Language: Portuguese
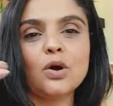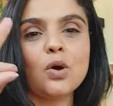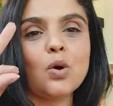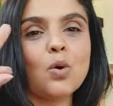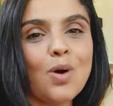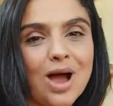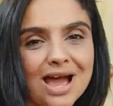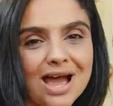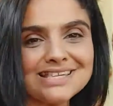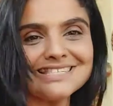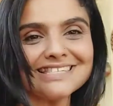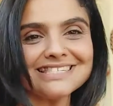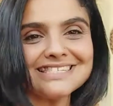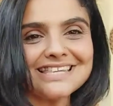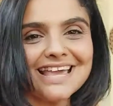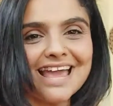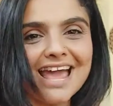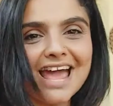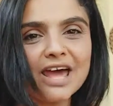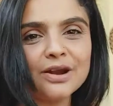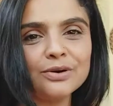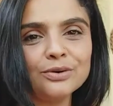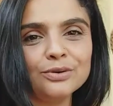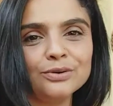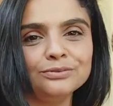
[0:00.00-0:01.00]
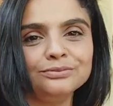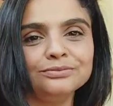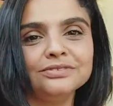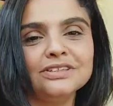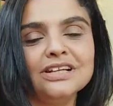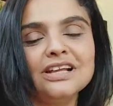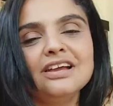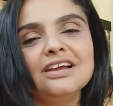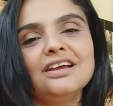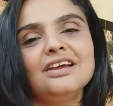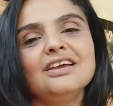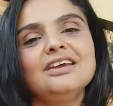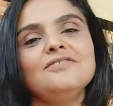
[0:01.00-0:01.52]
quase zero
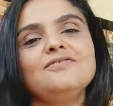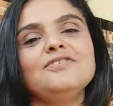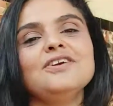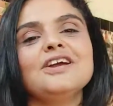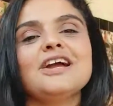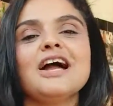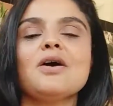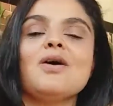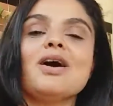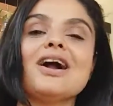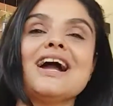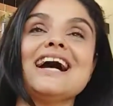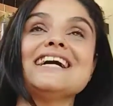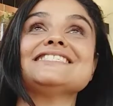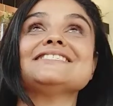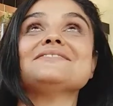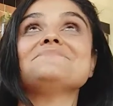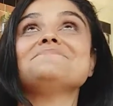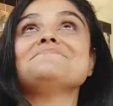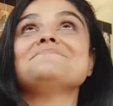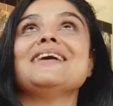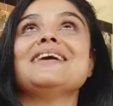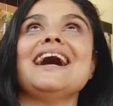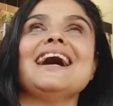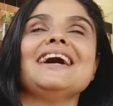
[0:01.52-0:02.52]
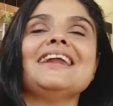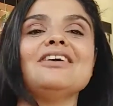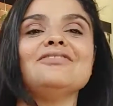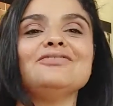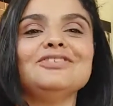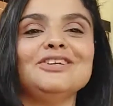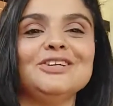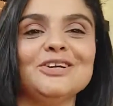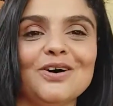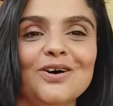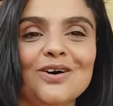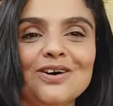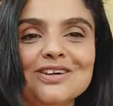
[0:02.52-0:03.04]
e ficar com a casa
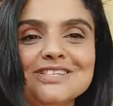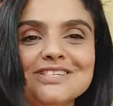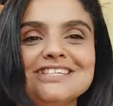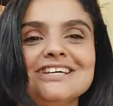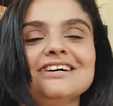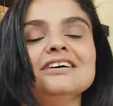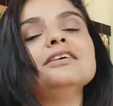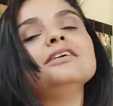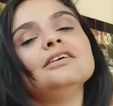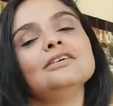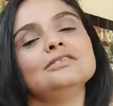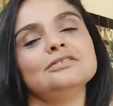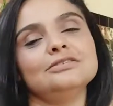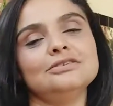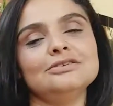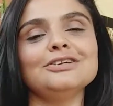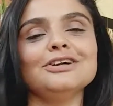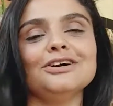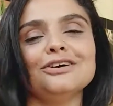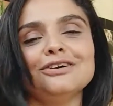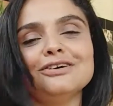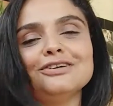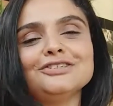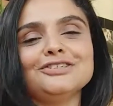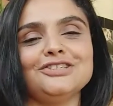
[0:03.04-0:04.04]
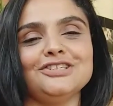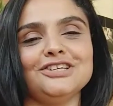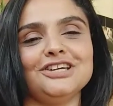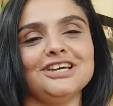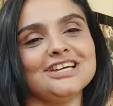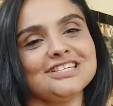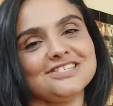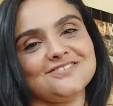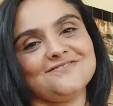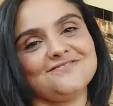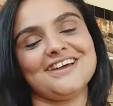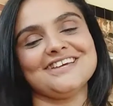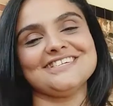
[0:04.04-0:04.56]
maravilhosa durante
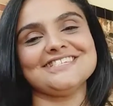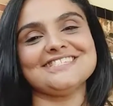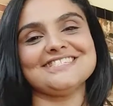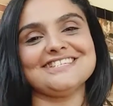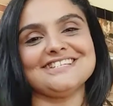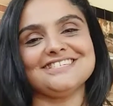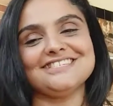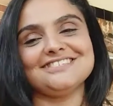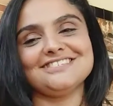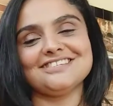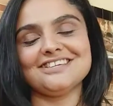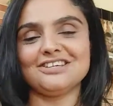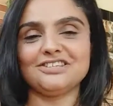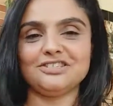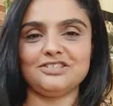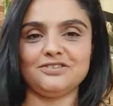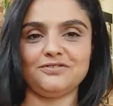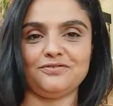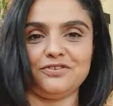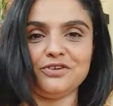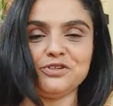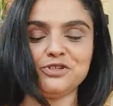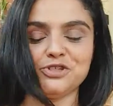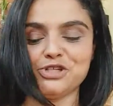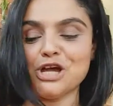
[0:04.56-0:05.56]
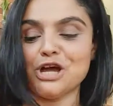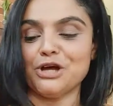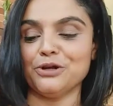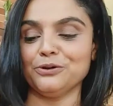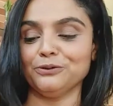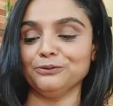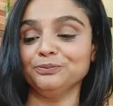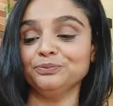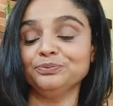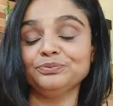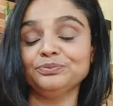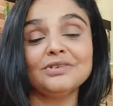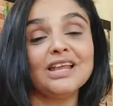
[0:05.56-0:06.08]
as festas de fim de ano.